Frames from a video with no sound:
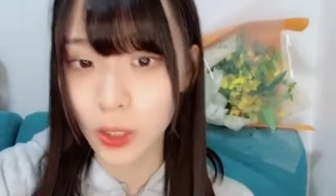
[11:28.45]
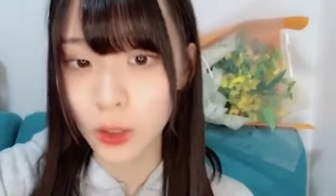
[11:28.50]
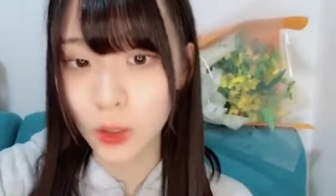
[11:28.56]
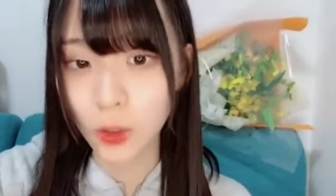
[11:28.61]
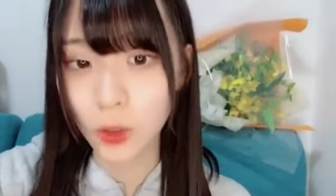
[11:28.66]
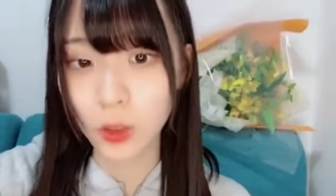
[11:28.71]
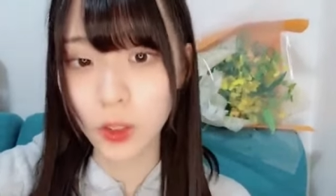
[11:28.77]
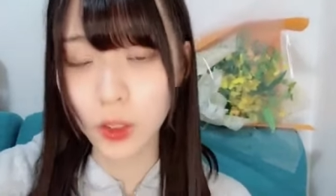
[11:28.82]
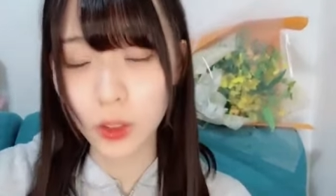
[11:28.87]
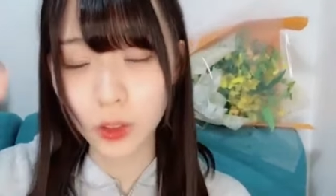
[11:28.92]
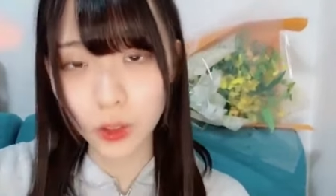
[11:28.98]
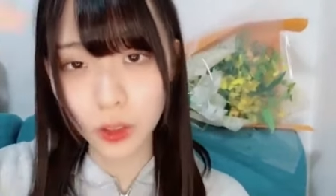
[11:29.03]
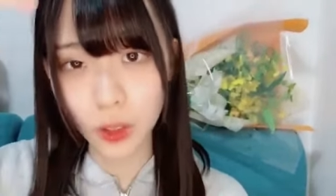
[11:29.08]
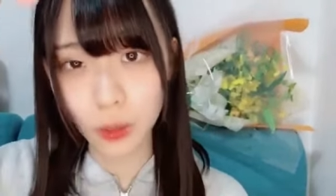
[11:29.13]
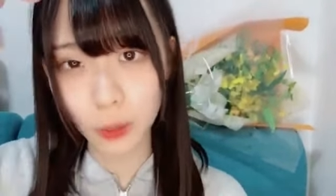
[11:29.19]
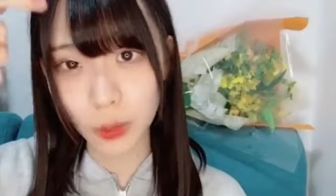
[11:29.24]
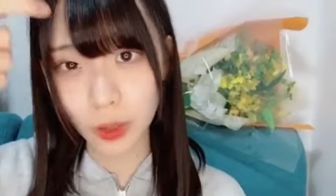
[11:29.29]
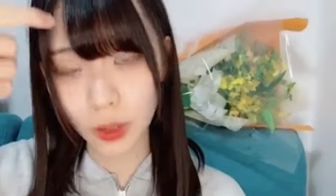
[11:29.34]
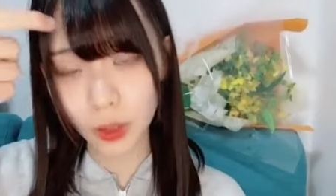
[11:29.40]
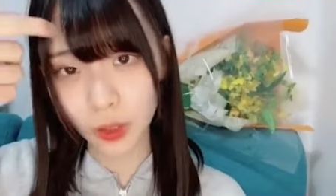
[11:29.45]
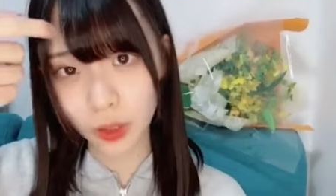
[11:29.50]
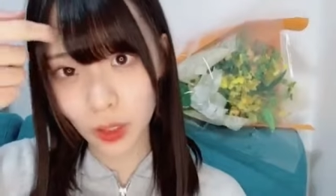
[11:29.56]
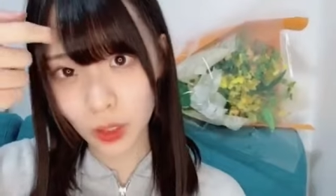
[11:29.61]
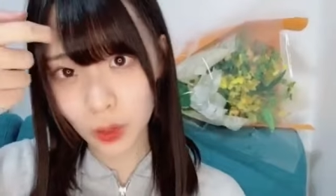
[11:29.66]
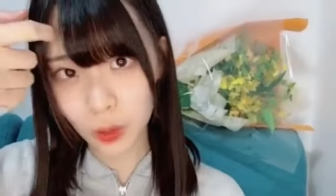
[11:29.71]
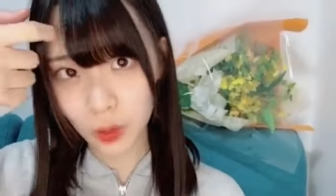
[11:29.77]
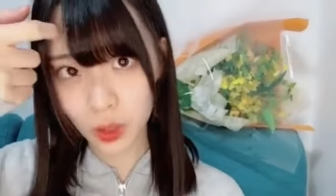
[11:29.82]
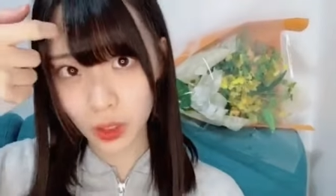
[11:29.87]
そう静岡までは
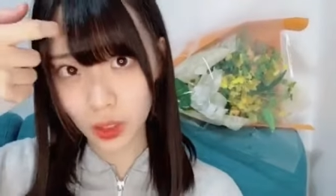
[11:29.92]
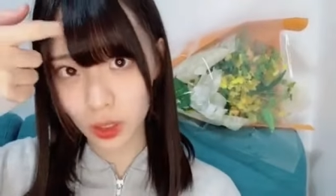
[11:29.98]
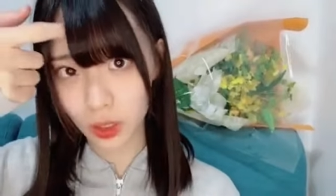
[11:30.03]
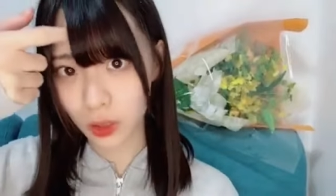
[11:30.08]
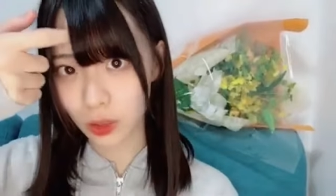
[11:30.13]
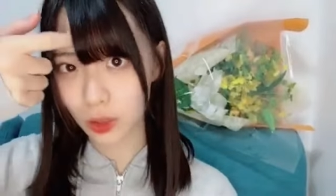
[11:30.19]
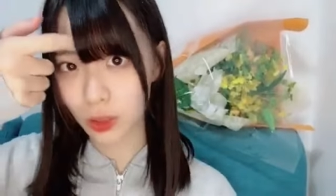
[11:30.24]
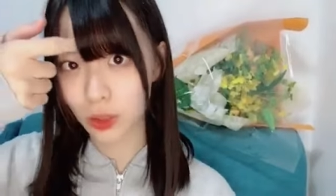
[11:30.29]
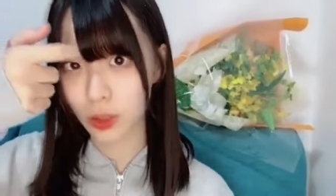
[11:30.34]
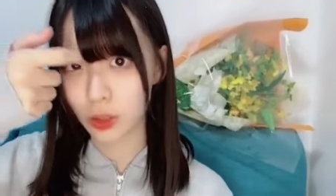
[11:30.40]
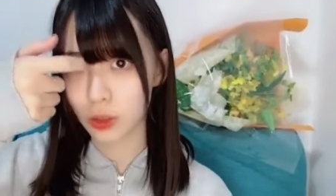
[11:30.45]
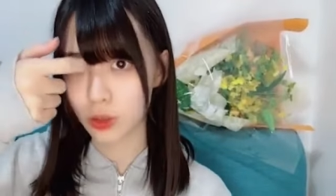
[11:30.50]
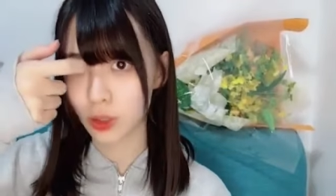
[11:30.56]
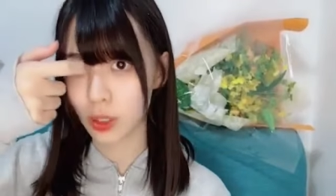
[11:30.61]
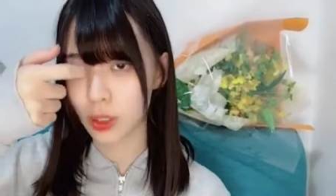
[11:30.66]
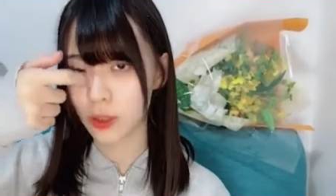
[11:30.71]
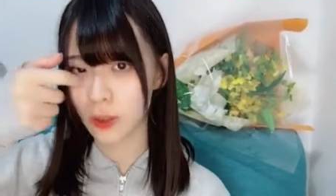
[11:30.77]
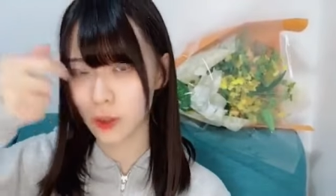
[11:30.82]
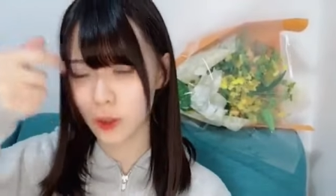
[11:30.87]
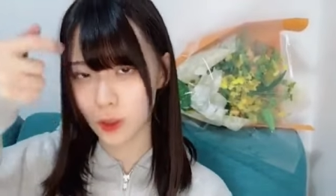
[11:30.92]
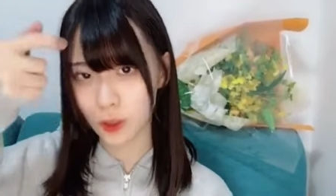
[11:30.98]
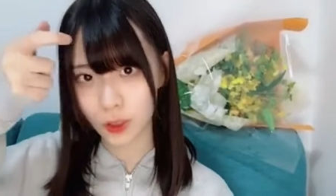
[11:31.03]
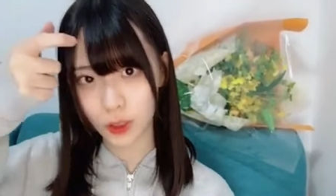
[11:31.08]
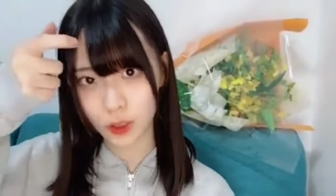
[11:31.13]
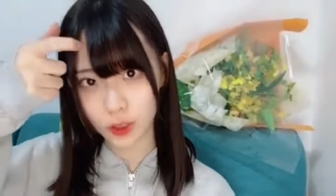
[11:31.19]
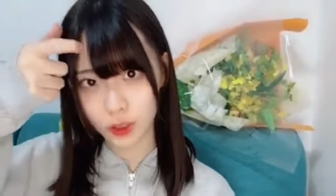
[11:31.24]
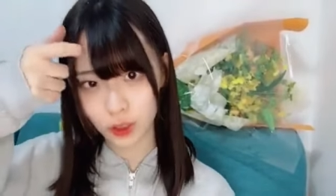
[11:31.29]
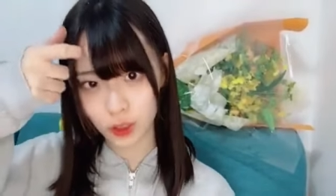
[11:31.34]
ね4時間かかるね新
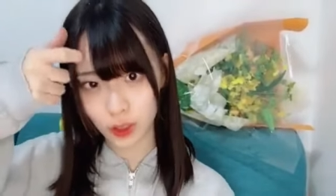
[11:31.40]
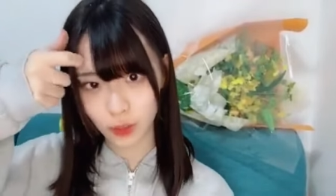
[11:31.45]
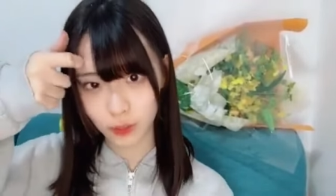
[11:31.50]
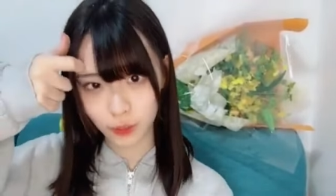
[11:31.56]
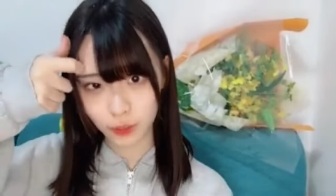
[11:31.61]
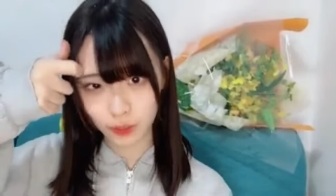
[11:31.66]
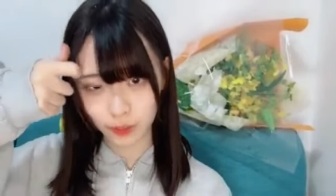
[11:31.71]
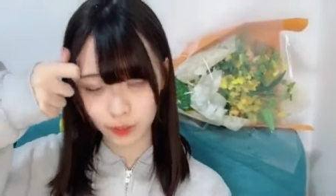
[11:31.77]
幹線